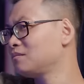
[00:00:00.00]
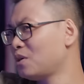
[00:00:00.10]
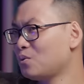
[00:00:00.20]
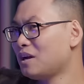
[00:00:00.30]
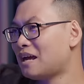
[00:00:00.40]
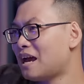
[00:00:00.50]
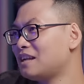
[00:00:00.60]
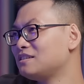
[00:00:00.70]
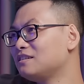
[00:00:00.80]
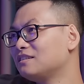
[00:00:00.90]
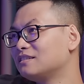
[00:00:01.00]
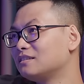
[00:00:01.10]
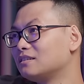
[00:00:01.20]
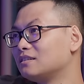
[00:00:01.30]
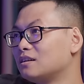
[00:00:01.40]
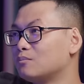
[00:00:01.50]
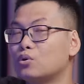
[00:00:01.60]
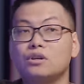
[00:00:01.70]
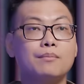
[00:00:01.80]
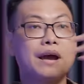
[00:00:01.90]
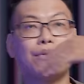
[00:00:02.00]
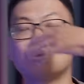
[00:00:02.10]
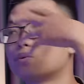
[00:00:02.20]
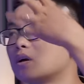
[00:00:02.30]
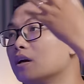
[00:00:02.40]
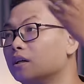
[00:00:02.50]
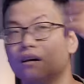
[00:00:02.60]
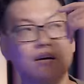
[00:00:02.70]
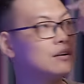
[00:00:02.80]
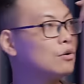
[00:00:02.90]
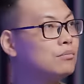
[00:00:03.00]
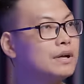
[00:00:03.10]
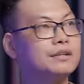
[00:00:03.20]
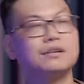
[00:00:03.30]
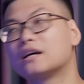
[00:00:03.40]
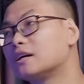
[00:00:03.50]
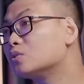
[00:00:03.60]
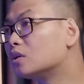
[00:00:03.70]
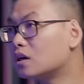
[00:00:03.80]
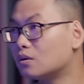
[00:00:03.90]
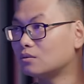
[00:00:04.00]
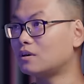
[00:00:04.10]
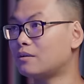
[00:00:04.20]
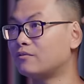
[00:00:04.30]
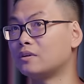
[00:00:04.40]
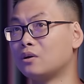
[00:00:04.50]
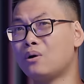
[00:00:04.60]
Đâu, đây là hát chứ. Một đứa bé hoàn toàn ngây thơ, không bị những cái truyền thông nó làm vẩn đầu